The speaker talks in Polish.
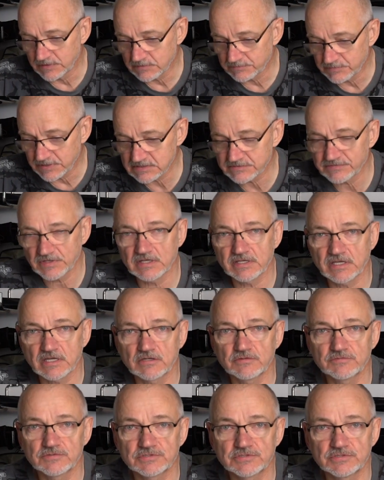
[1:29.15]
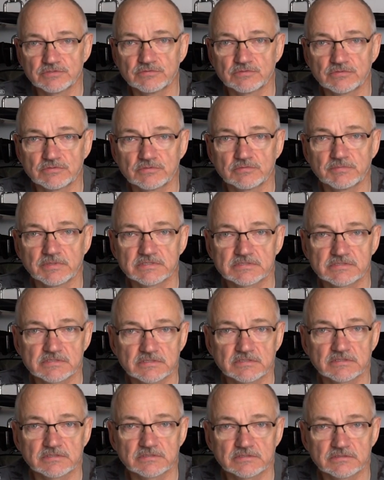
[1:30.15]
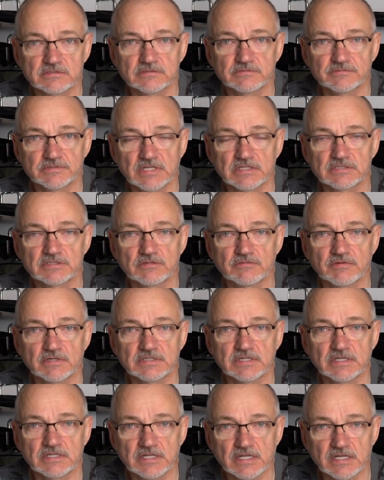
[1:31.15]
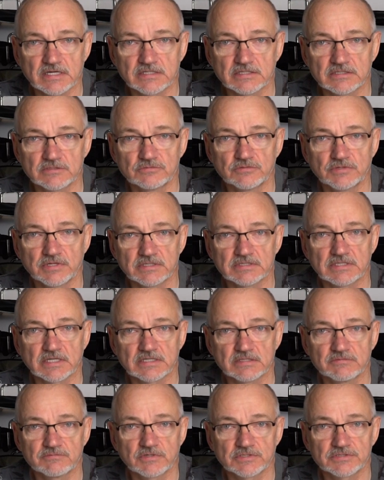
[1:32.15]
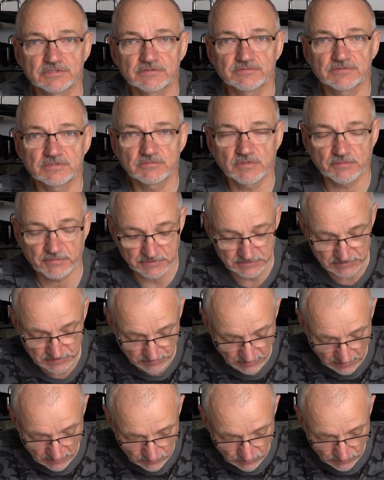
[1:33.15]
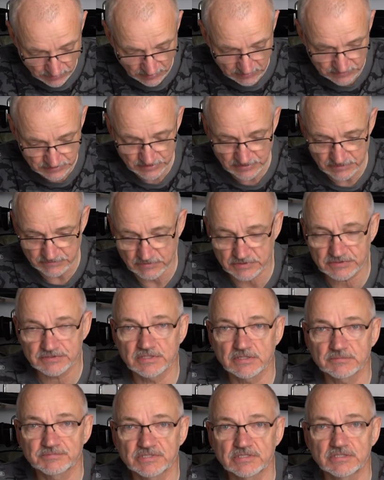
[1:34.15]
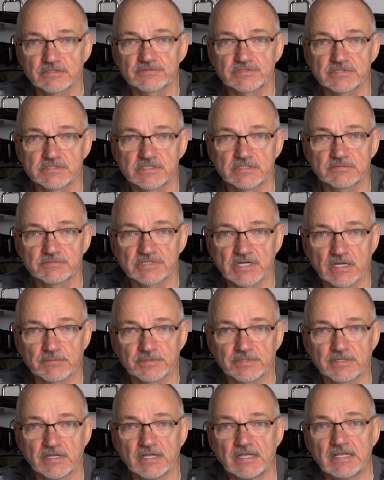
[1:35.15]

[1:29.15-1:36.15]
bez wielkiego wysiłku, bez y, wydatkowania energii, której takim właśnie w tym momencie brakuje, czyli właśnie przede wszystkim żaby.